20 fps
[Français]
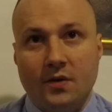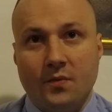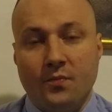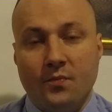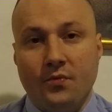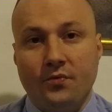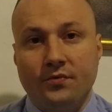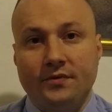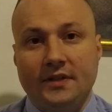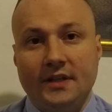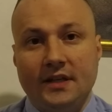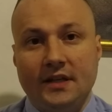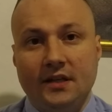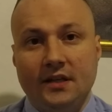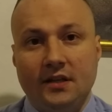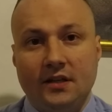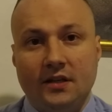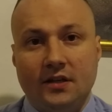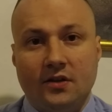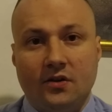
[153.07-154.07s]

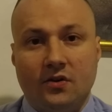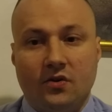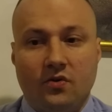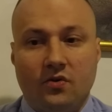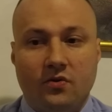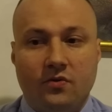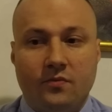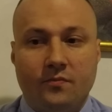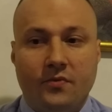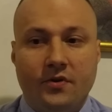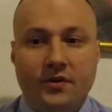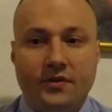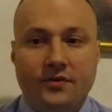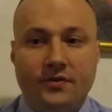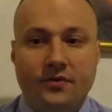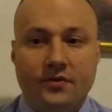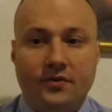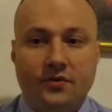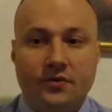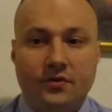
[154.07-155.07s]
monter en mode
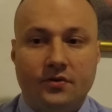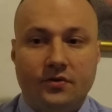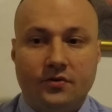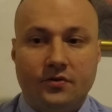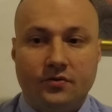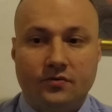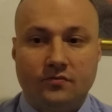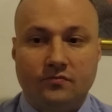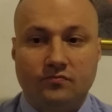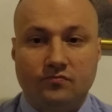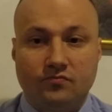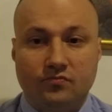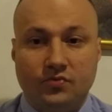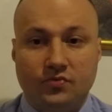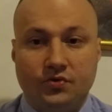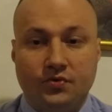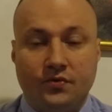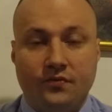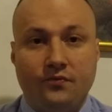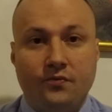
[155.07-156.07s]
euh,
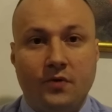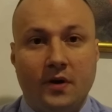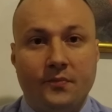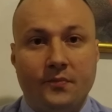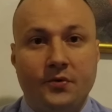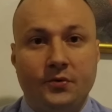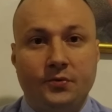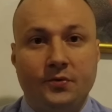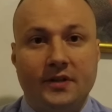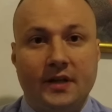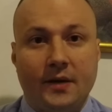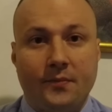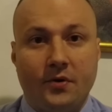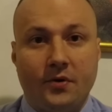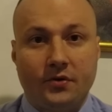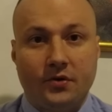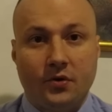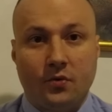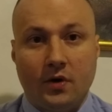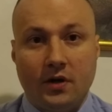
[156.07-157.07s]
je fous un peu tout et
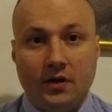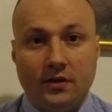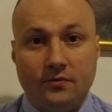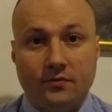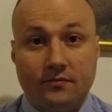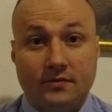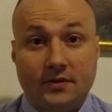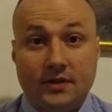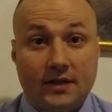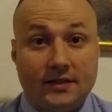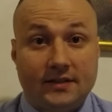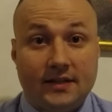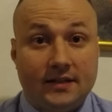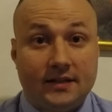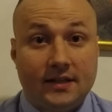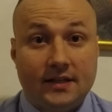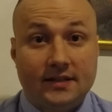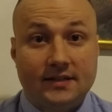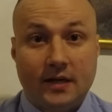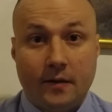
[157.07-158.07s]
n'importe quoi. Donc à
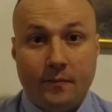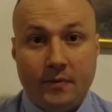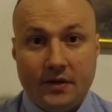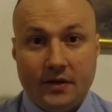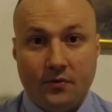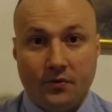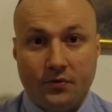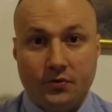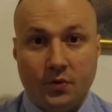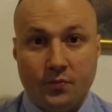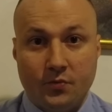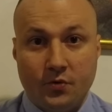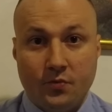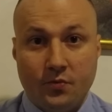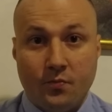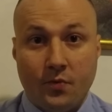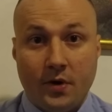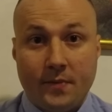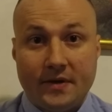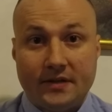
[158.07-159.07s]
certains ça plaît donc tant mieux.
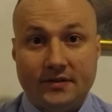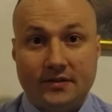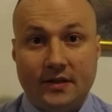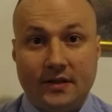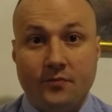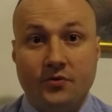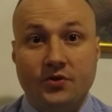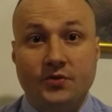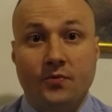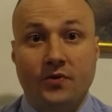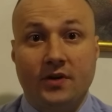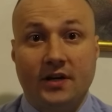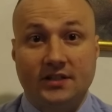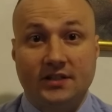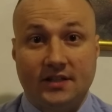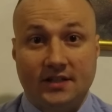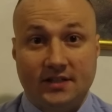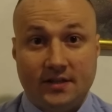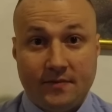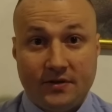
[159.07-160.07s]
Moi personnellement je
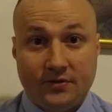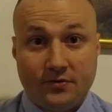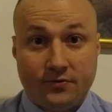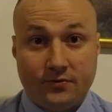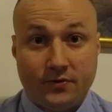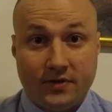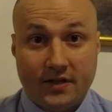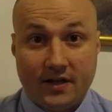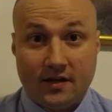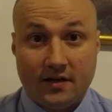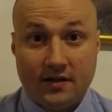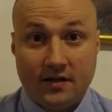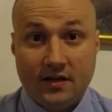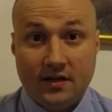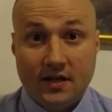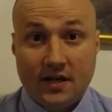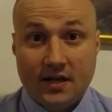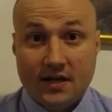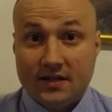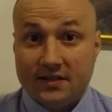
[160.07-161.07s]
m'engagerai jamais sur ce terrain là,
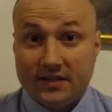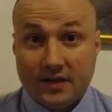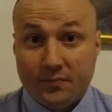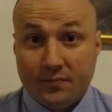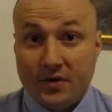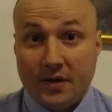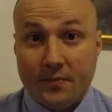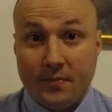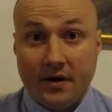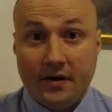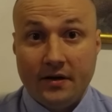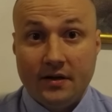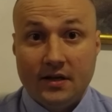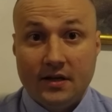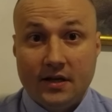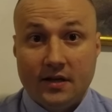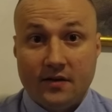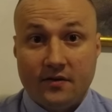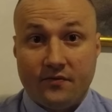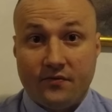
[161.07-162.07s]
ça me plaît pas.
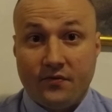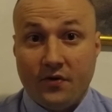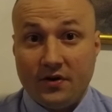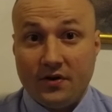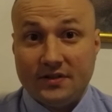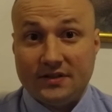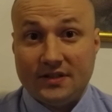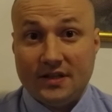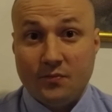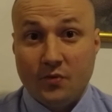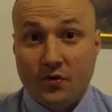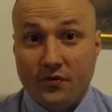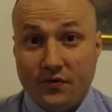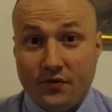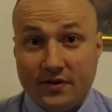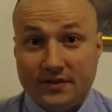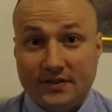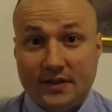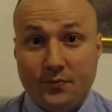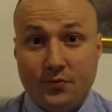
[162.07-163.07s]
Forcer, me
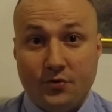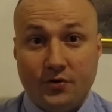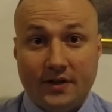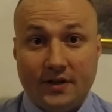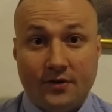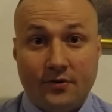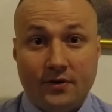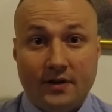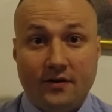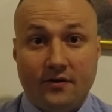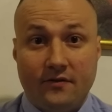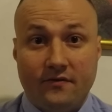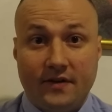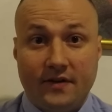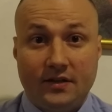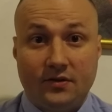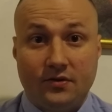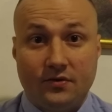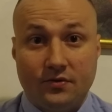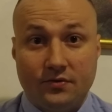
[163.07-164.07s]
forcer pour rigoler en
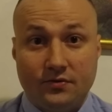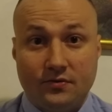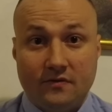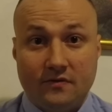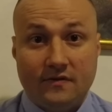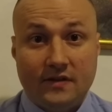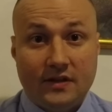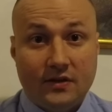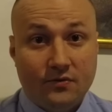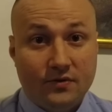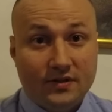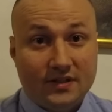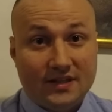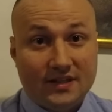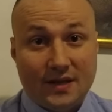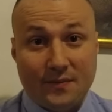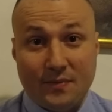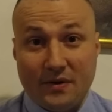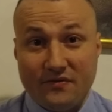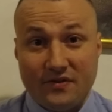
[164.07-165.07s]
fait dans une vidéo qui
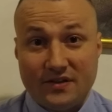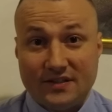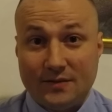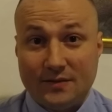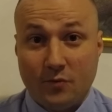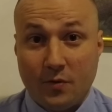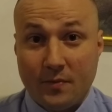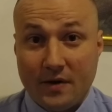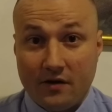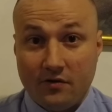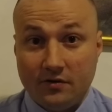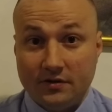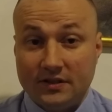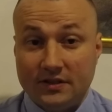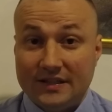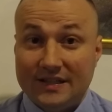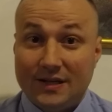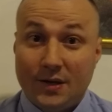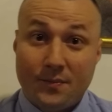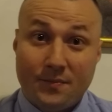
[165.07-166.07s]
n'est pas forcément marrante,
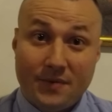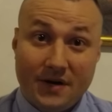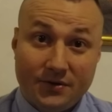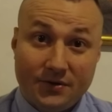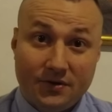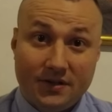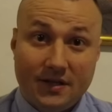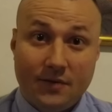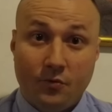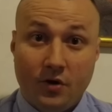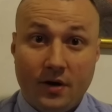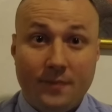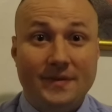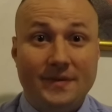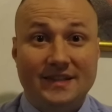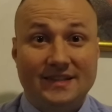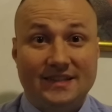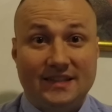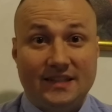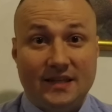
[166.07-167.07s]
pardonnez-moi
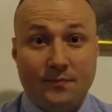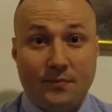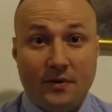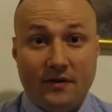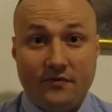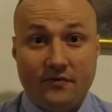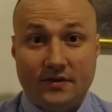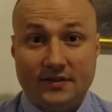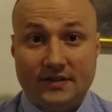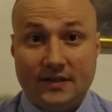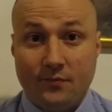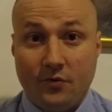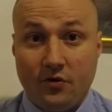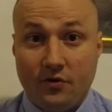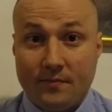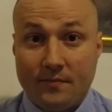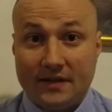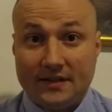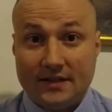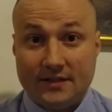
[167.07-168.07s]
mais c'est pas forcément
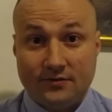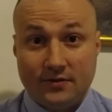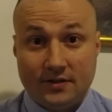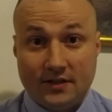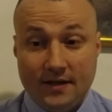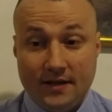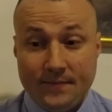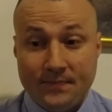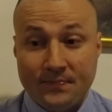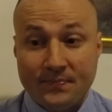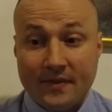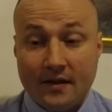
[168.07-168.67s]
ma tasse de thé.